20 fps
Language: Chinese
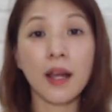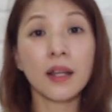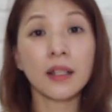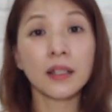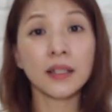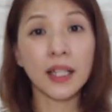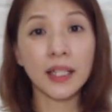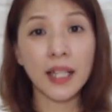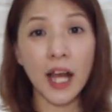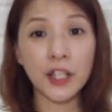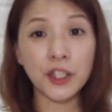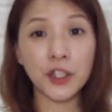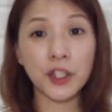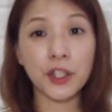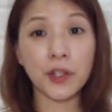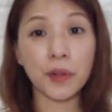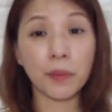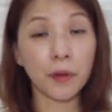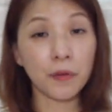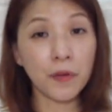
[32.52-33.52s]
那他是
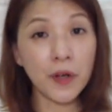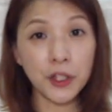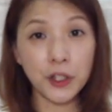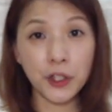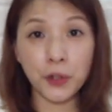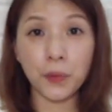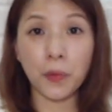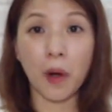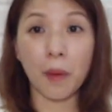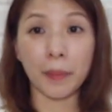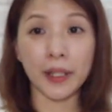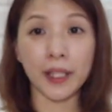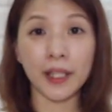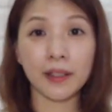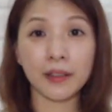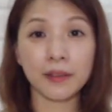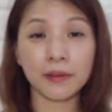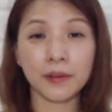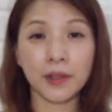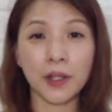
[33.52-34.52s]
怎么认识我们
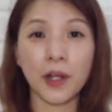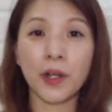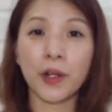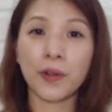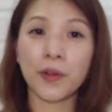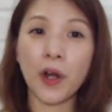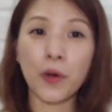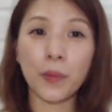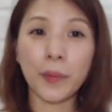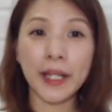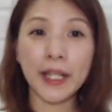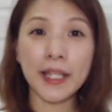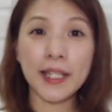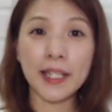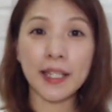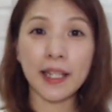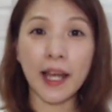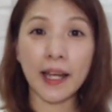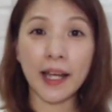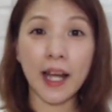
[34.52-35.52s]
呢？让我们一
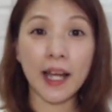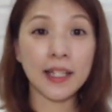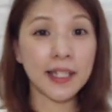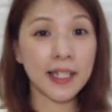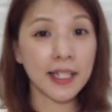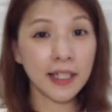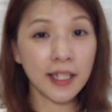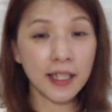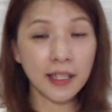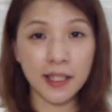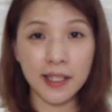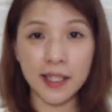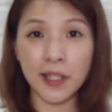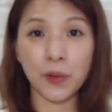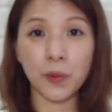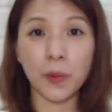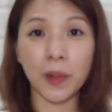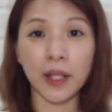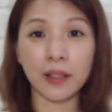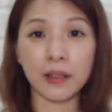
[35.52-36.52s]
起来看今天的
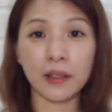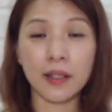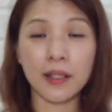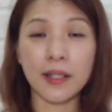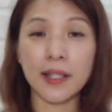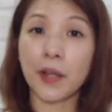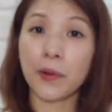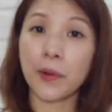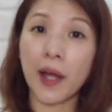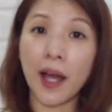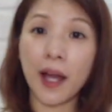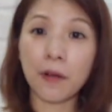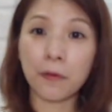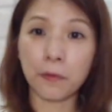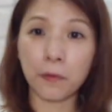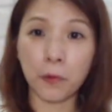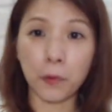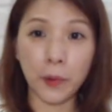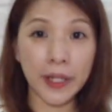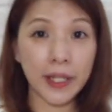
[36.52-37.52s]
经文，在约翰
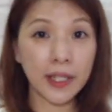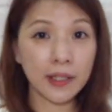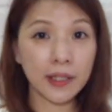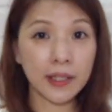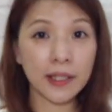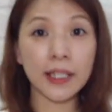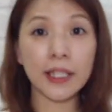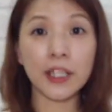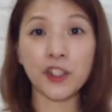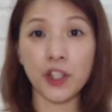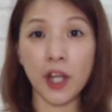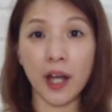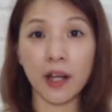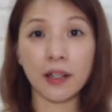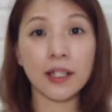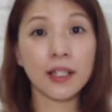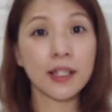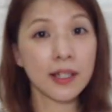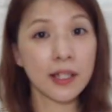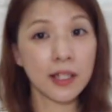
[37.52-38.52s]
福音一
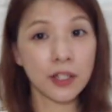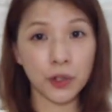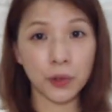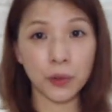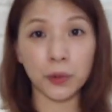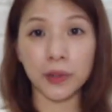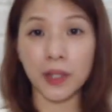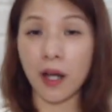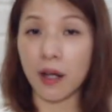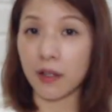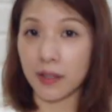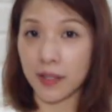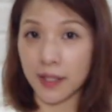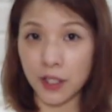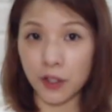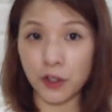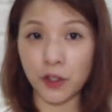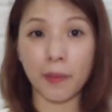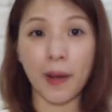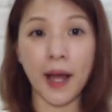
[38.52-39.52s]
章四十五到
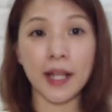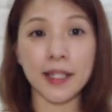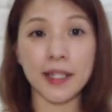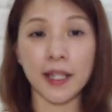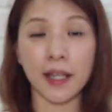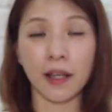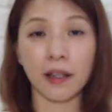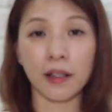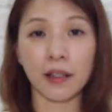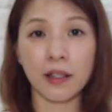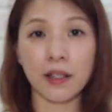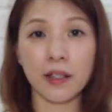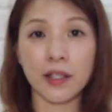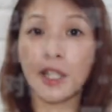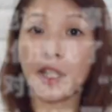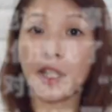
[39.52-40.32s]
四十八节，这